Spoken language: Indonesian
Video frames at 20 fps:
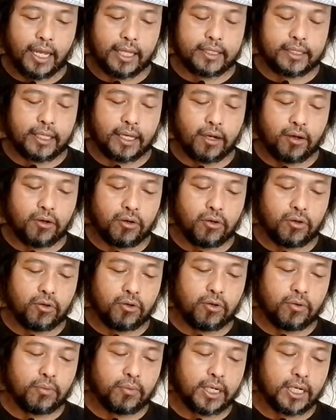atau
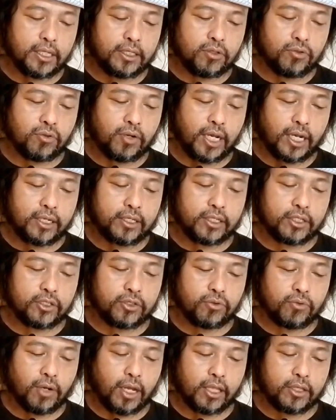menentukan
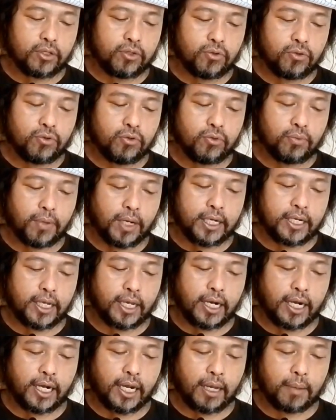sesuatu
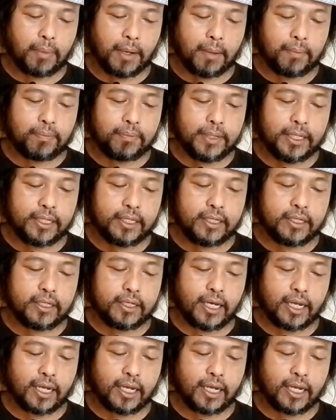pada ranah publik